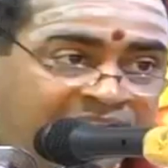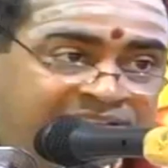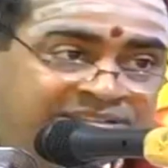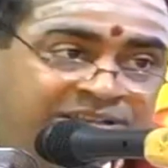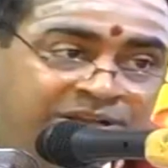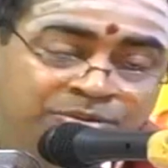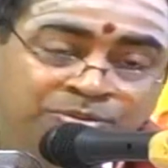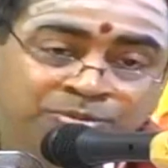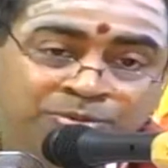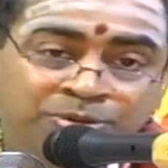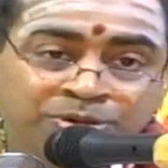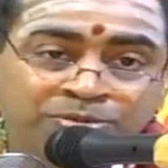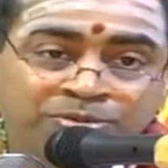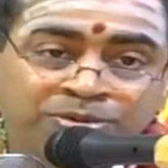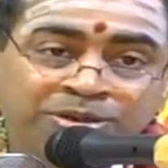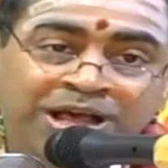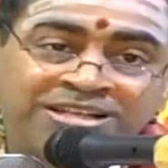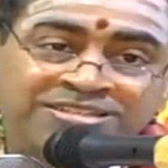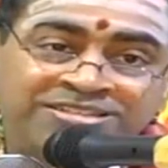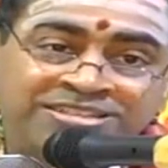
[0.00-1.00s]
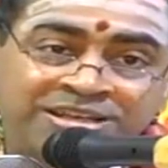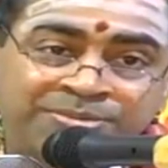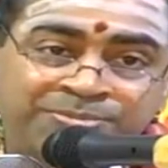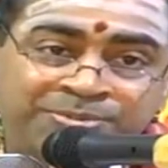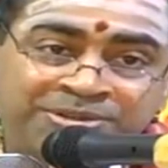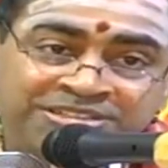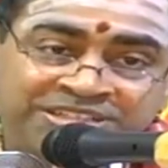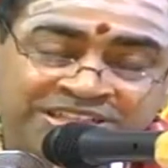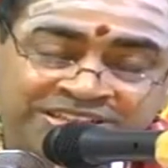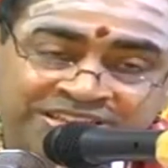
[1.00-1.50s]
అసలు గురువులు
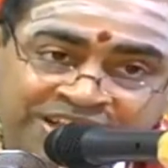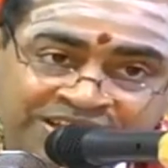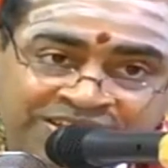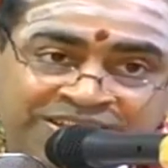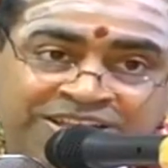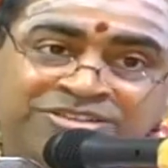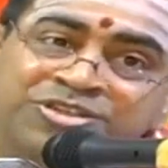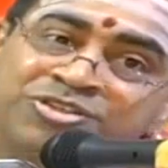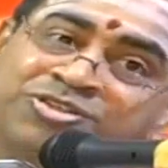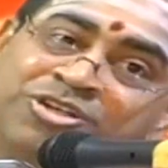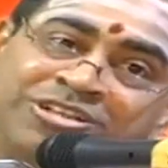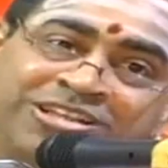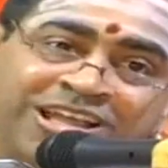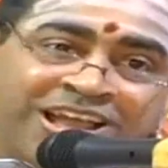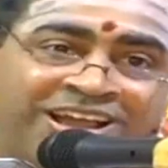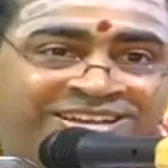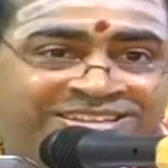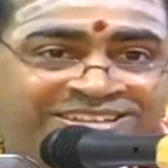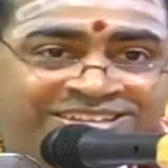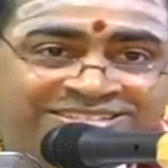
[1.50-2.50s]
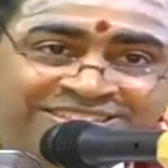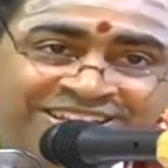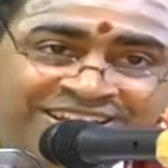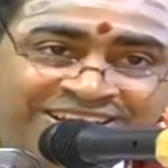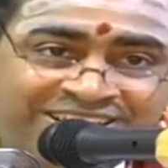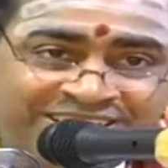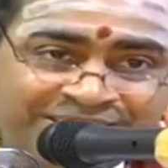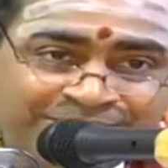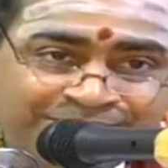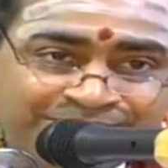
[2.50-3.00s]
ఆశ్చర్యపోయే సిద్ధాంతాలు శిష్యులు తయారు
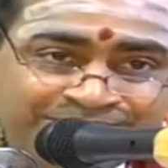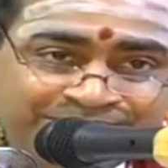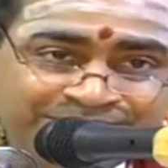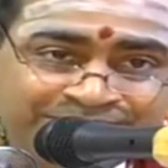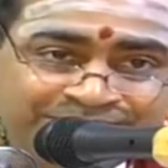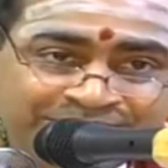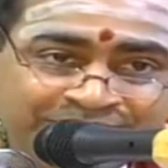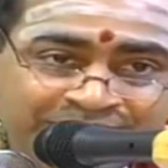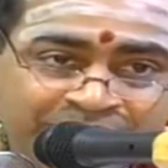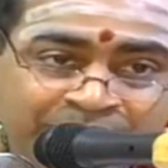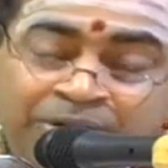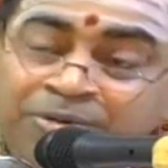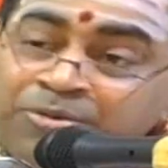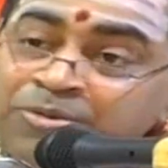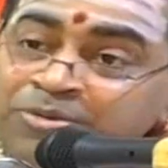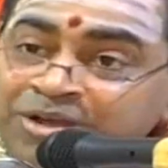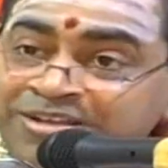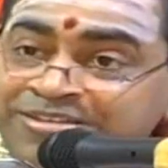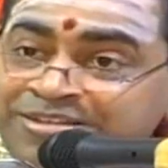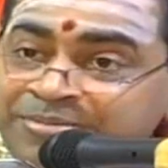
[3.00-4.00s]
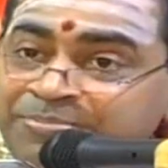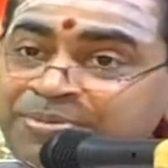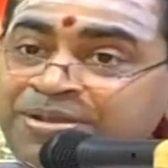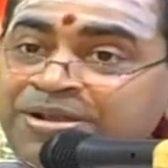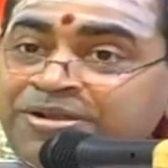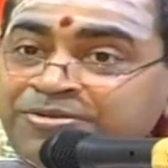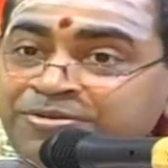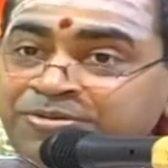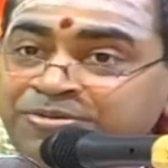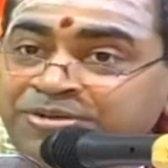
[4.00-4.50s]
చేస్తారండి మా గురుగారు
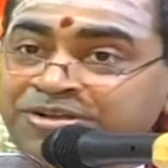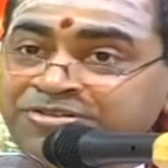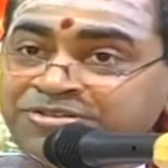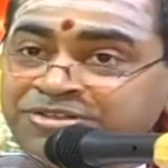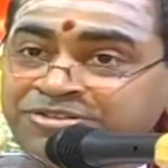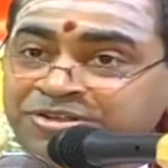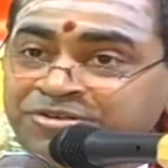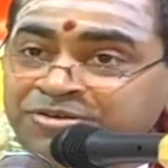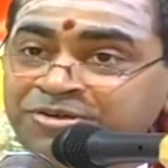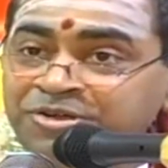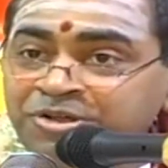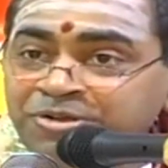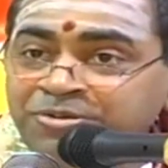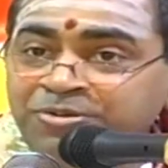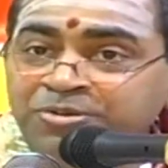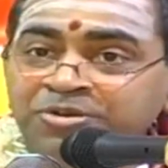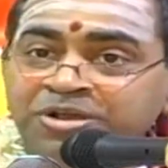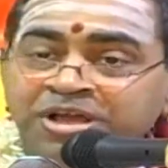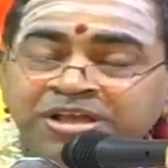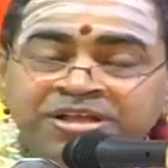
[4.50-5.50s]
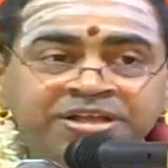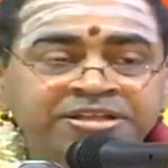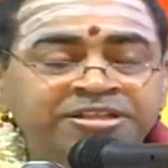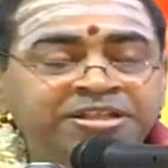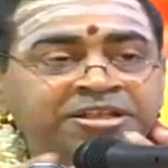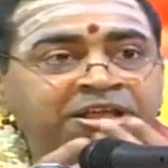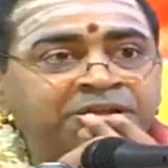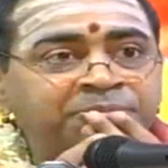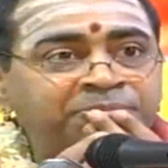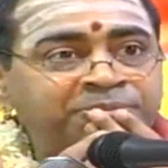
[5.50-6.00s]
చెప్పారు అంటూ ఉంటారు శిష్యులు గురుగారిని
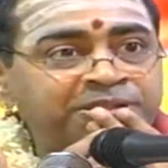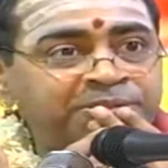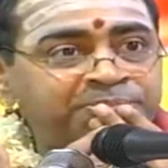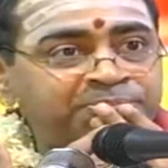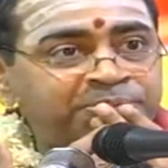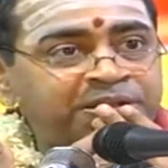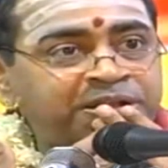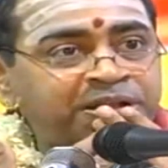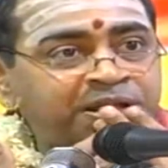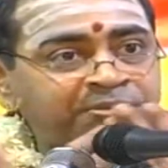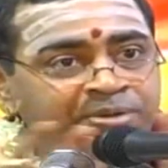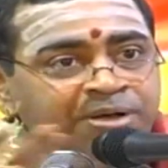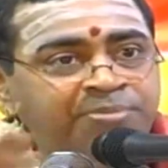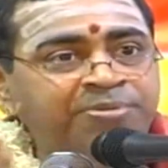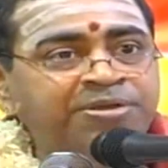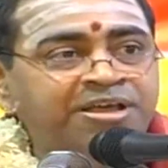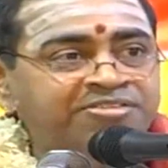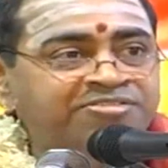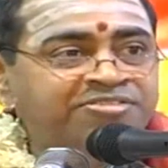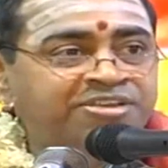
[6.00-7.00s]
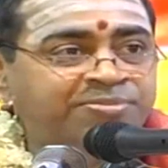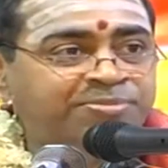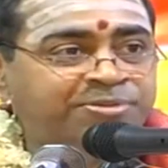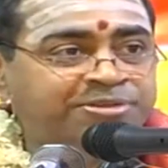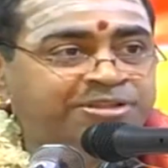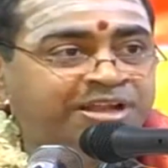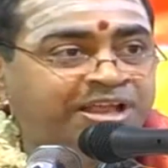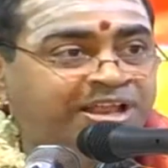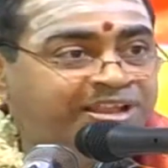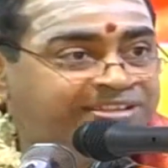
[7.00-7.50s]
అడిగితే నేను ఎప్పుడు చెప్పాను రా బాబు అని
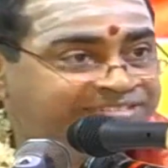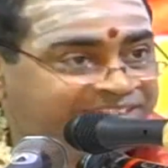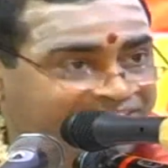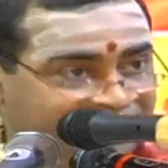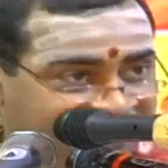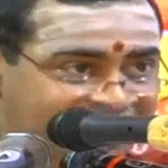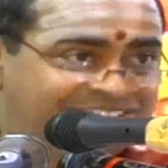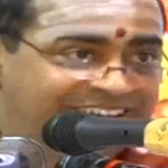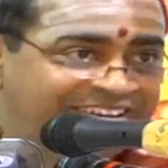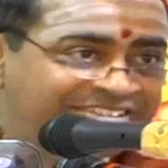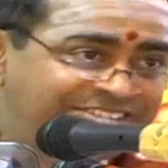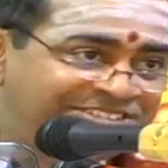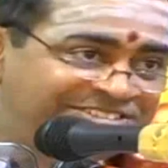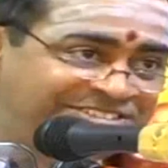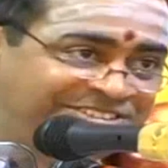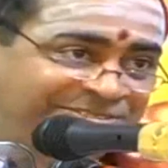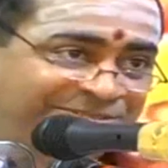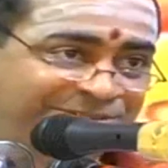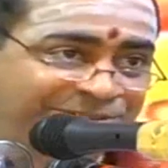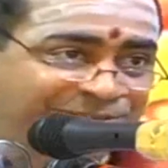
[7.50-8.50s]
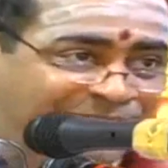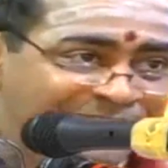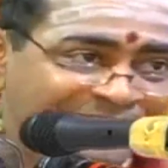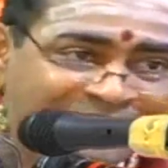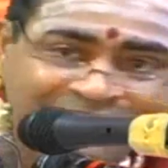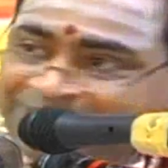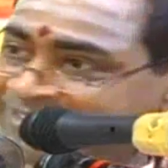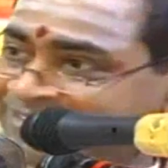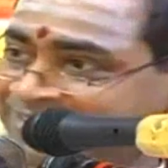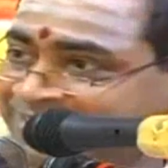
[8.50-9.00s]
ఆశ్చర్యపోతాడు అలా చేయగలరా శిష్యులు
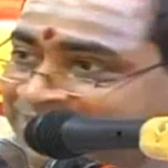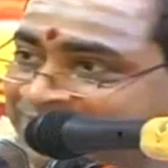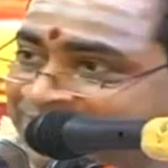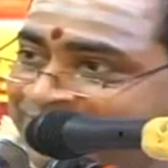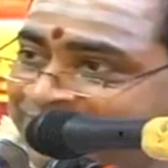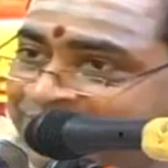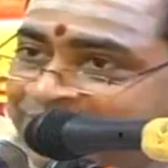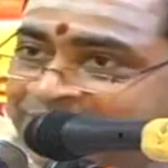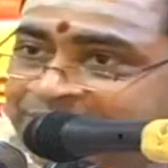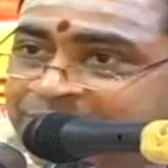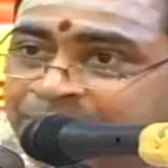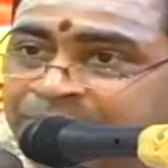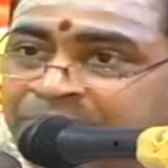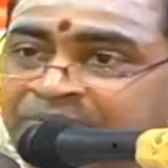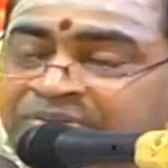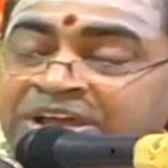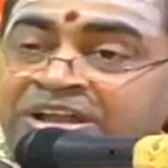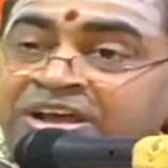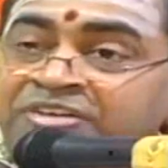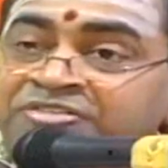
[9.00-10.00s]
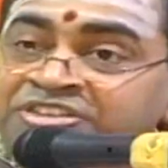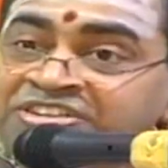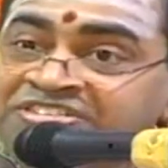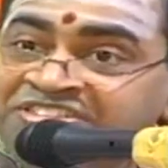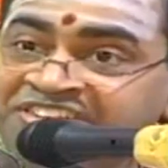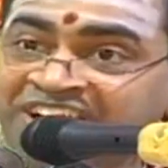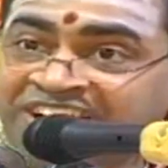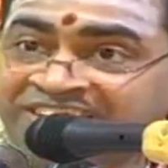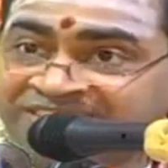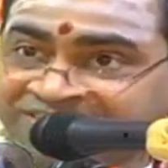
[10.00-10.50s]
గురువుని అందుకే బివేర్ ఆఫ్
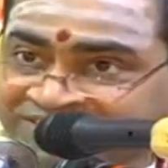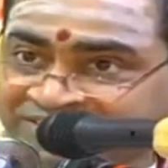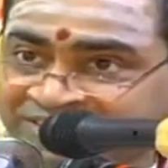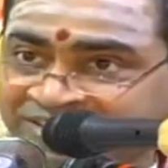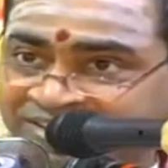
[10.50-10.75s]
శిష్యాస్